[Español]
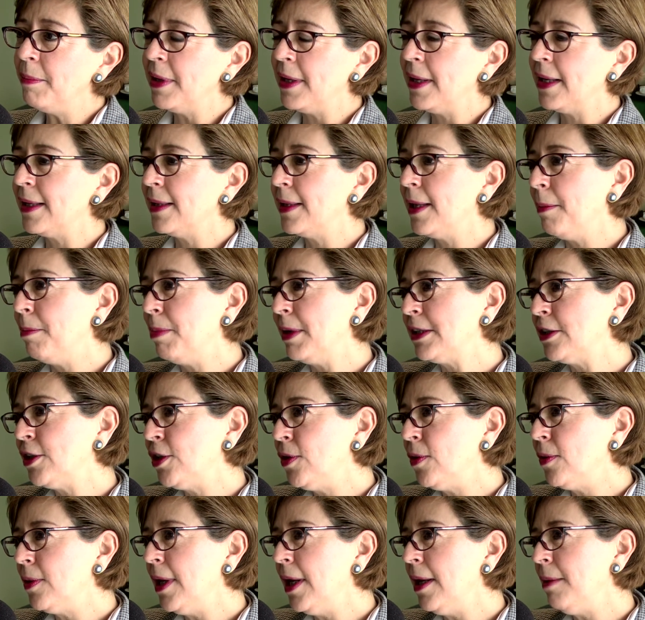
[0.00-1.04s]
para que te
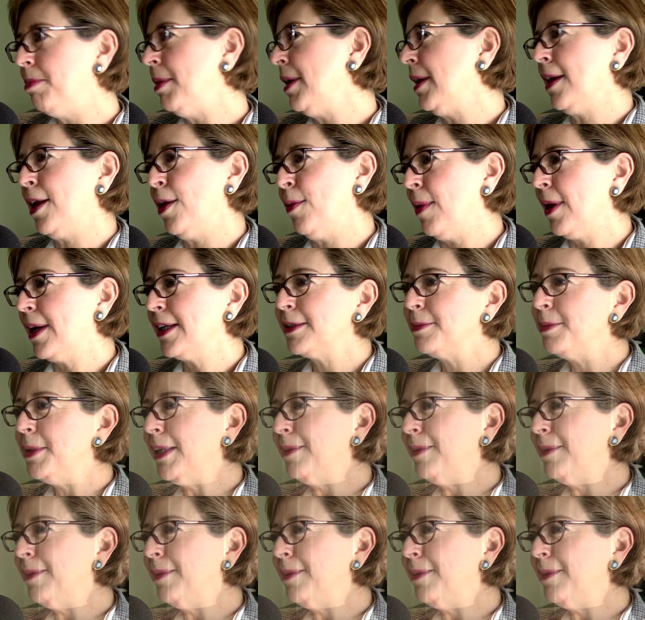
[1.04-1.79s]
apasione, para que lo hagas